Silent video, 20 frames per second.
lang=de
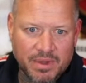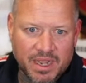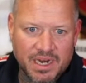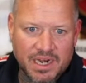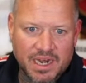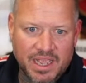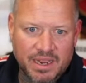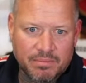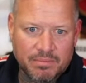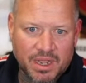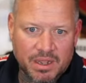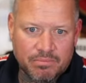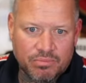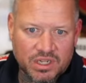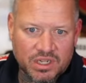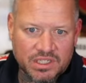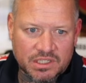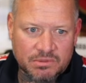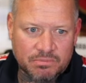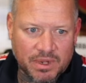My Land, My
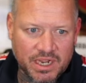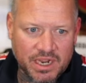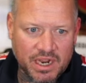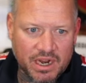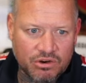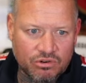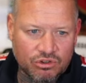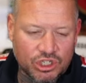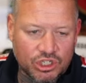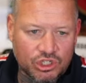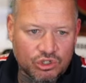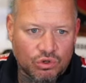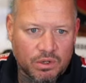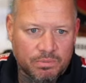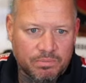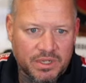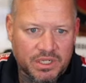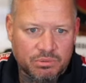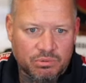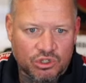Brothers, My Heritage oder
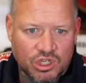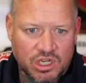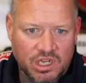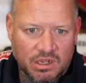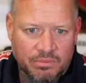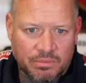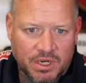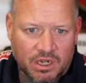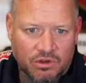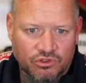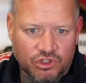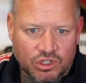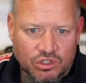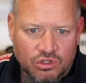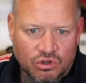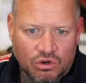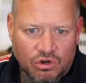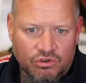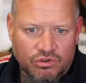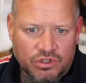Baseballschläge mit Aufschritt
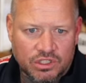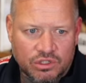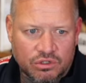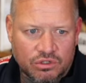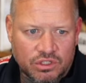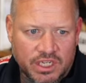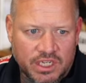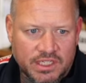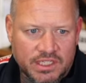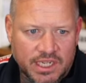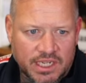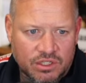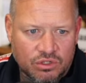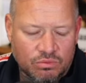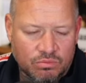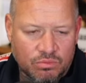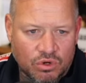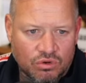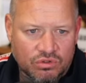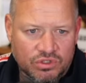Tolerant Today, Dead
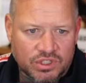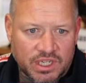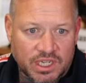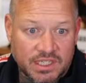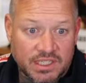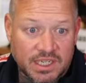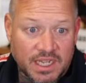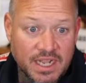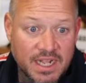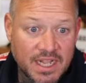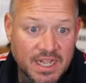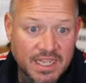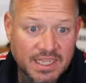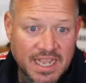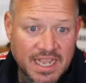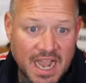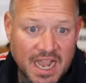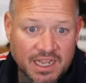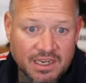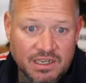Tomorrow. Seit
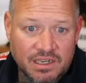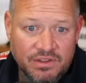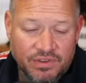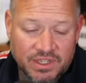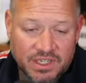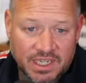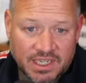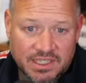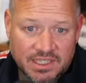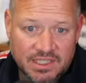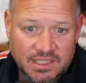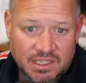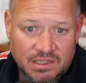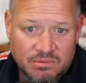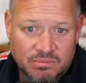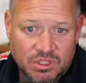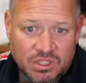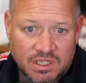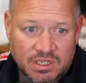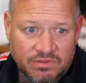Jahren liefert der
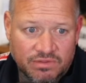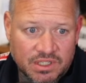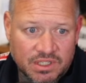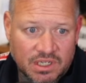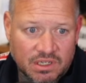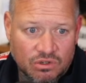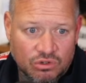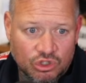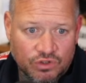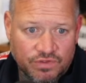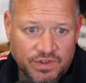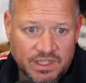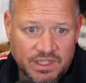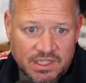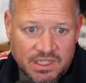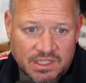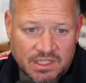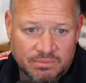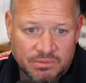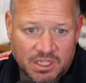rechtsextreme Szeneversand aus
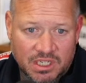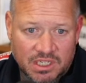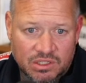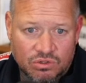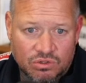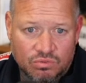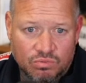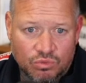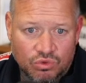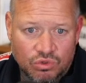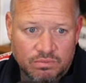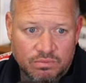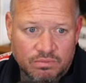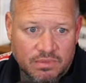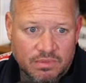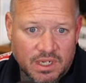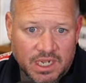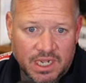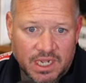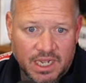das gesamte Rechts- und
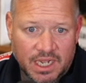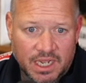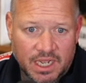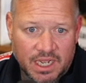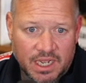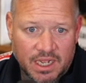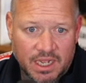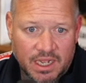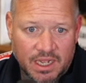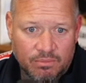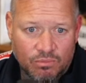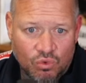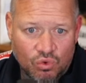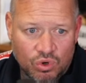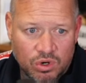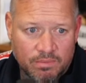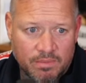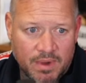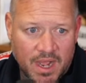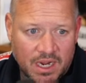äh,
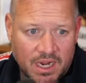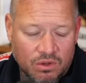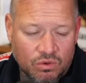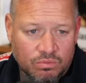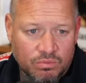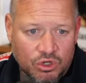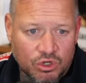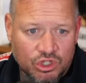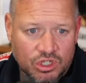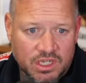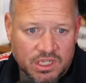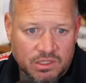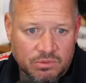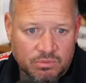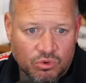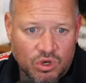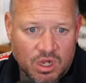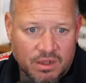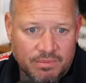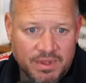Modemarken und
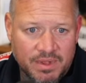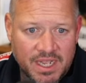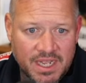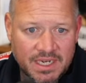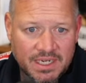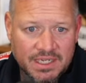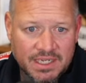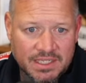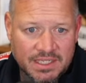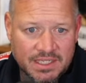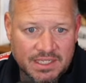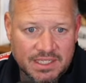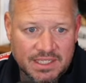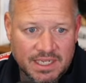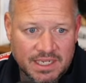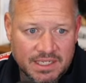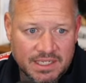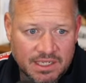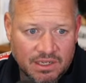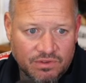Merchandising-Programm, das die
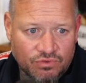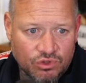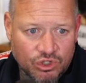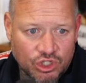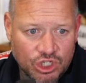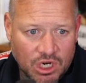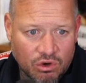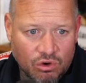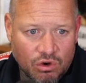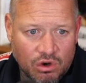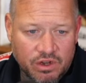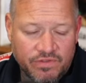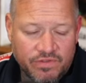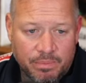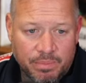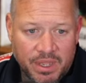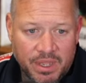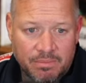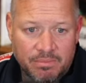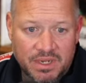Szene sich wünscht. Auch Oliver
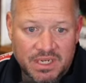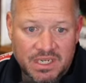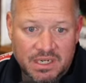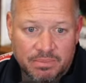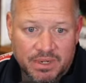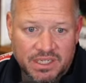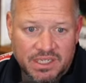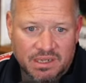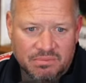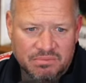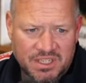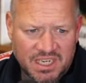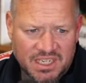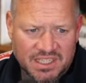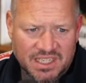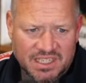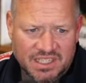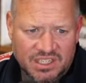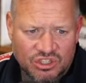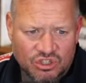P., Mitarbeiter im
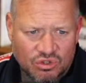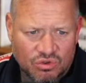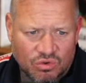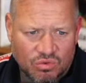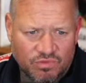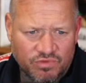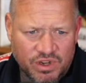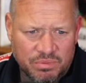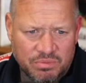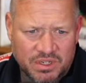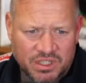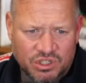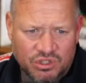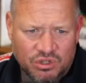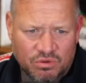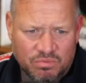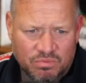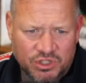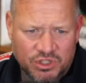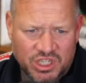niedersächsischen
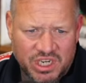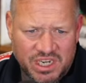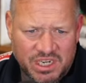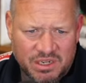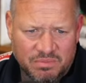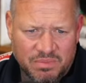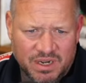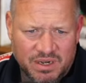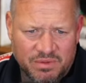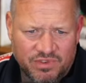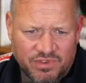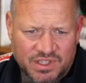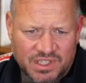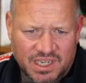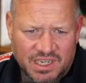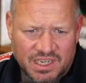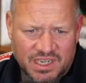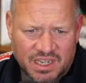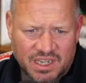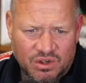Umweltministerium, bestellte bei dem
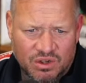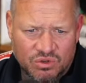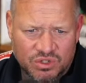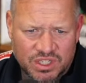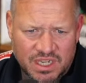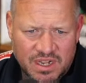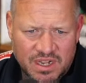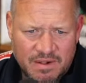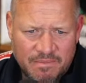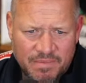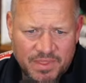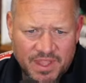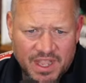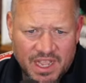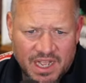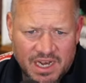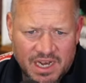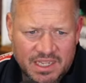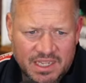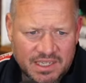Versand aus
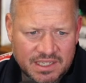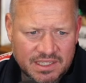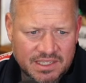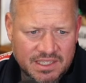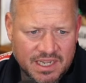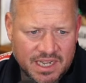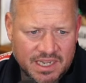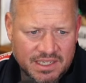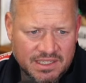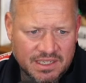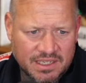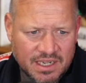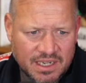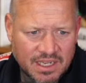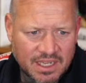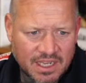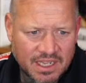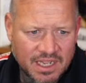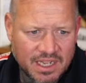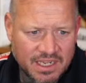Alingsäß.
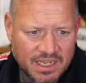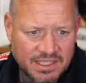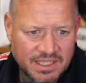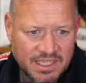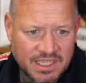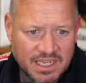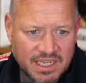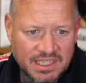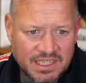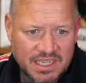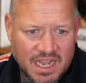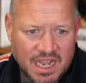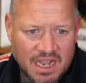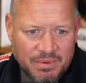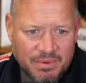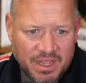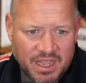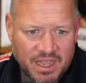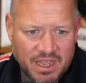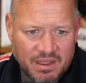Äh, sicherlich
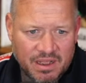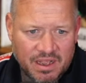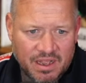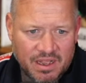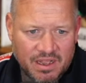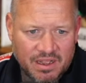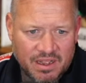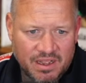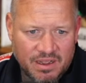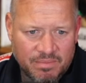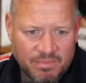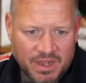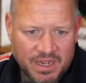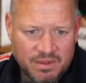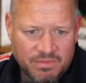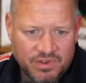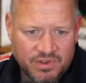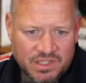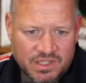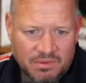habe er äh, bei
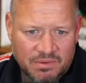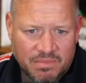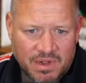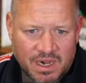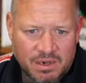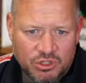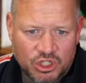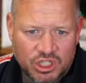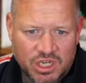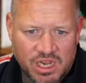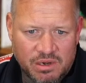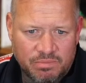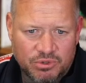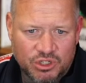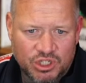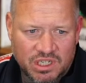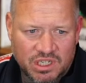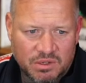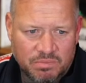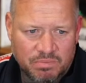dem Versand mal bestellt,
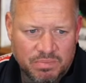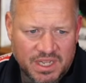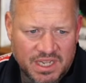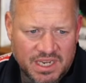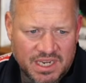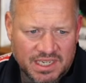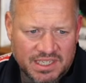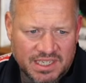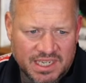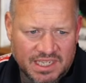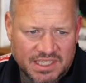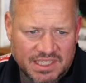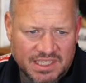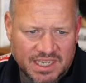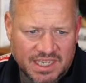bestätigt P., der Taz.